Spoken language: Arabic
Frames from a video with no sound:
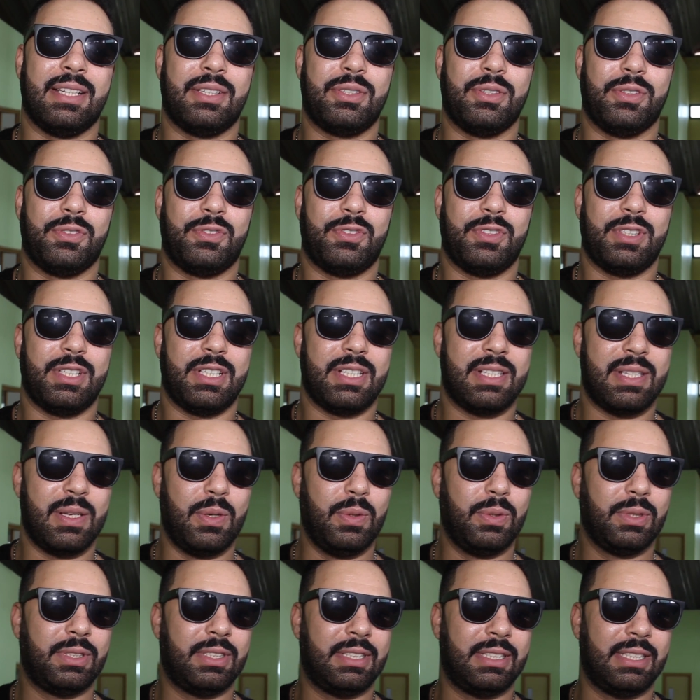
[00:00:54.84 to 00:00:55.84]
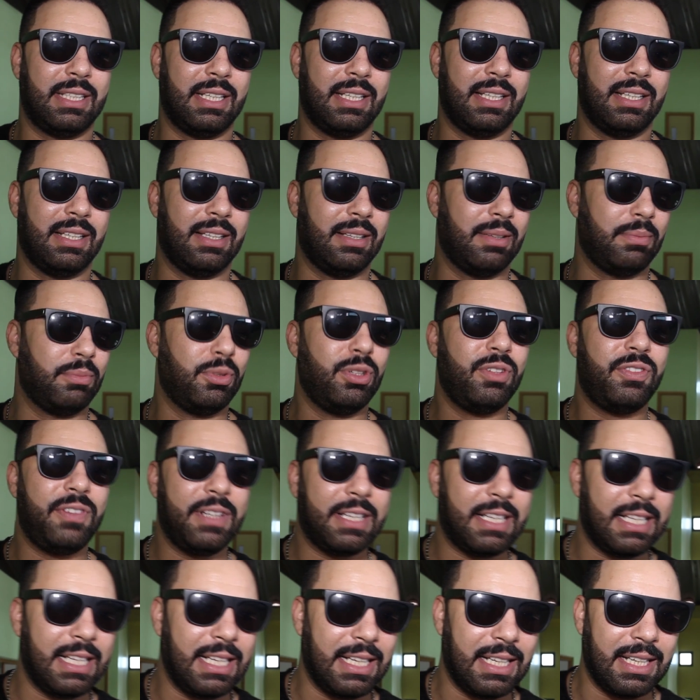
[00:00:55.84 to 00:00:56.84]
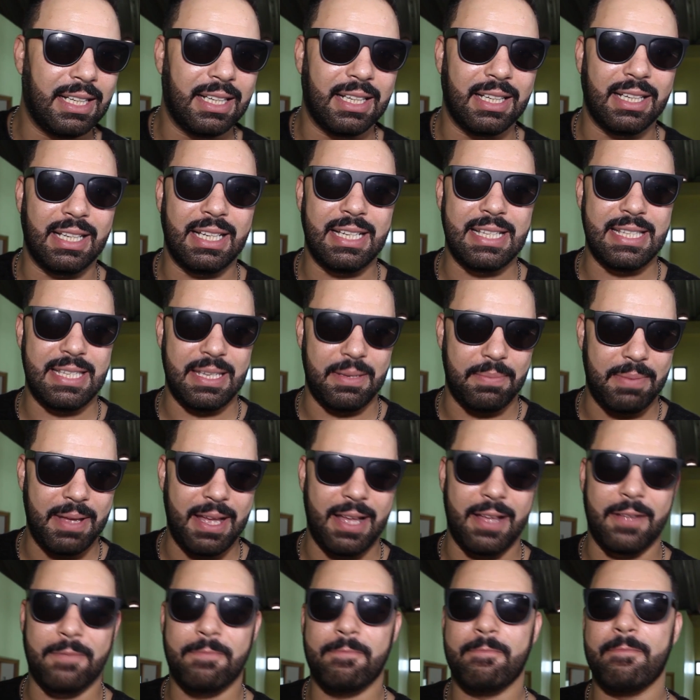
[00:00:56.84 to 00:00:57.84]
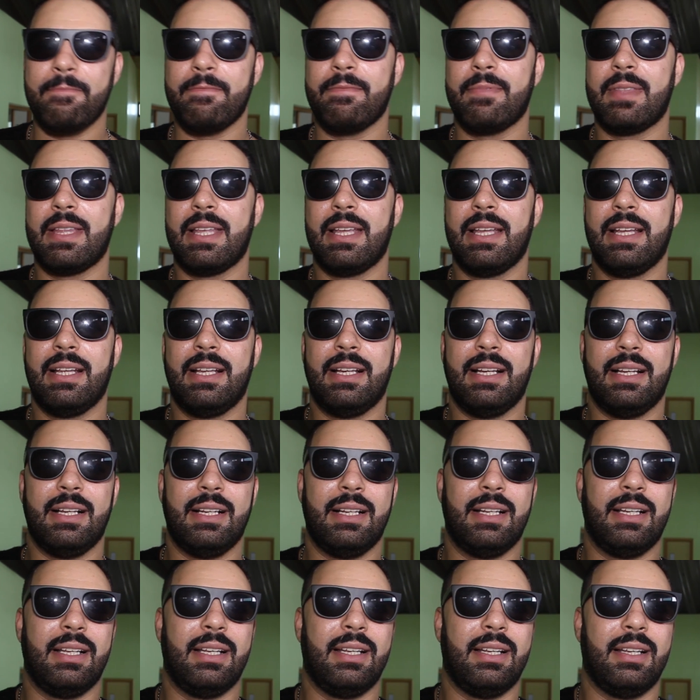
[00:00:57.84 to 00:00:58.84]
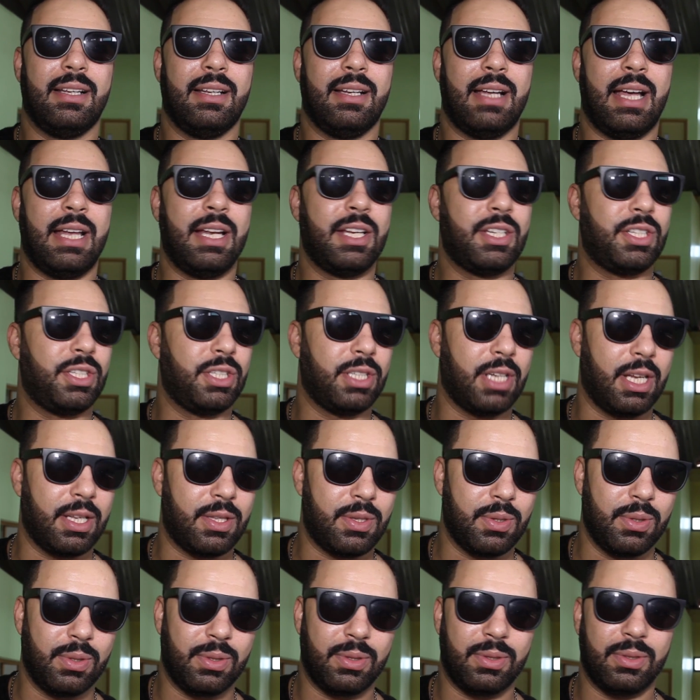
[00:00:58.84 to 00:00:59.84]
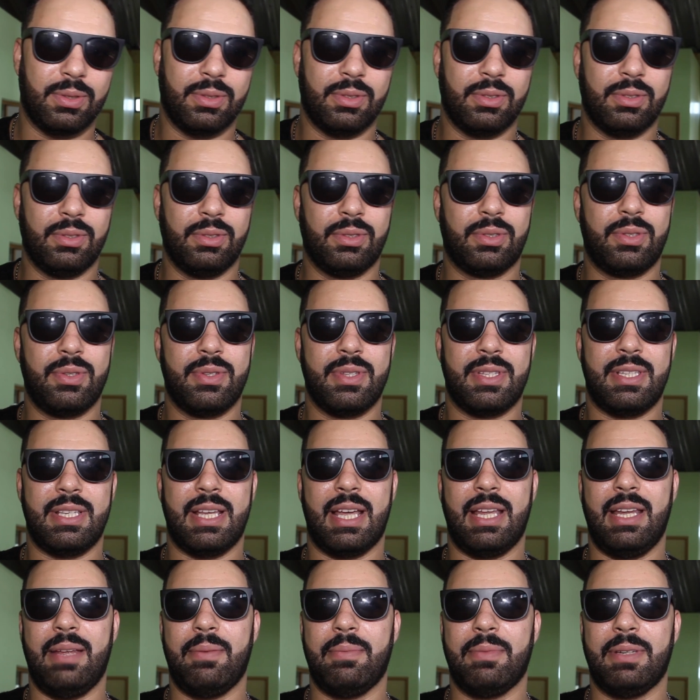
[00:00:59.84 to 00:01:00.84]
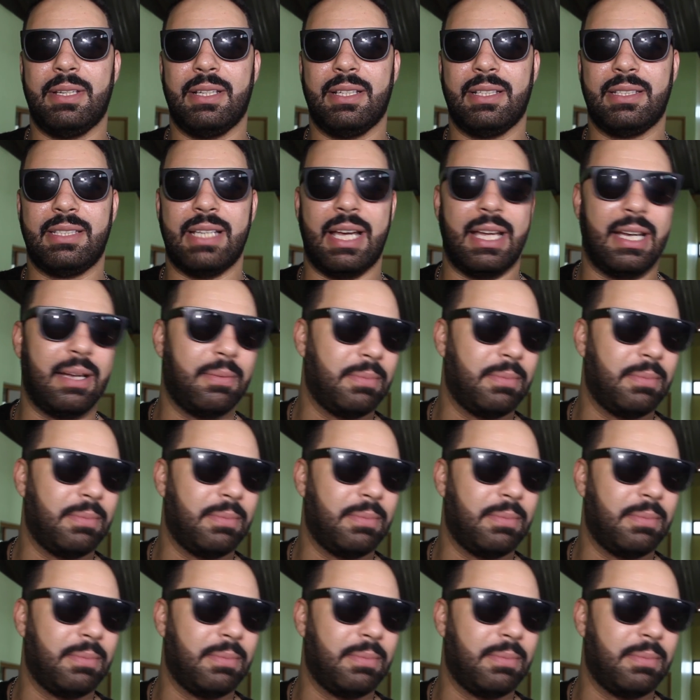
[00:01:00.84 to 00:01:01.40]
شوف صوت آه، ملفت للانتباه آه، انا شجعته وكنت يعني من انا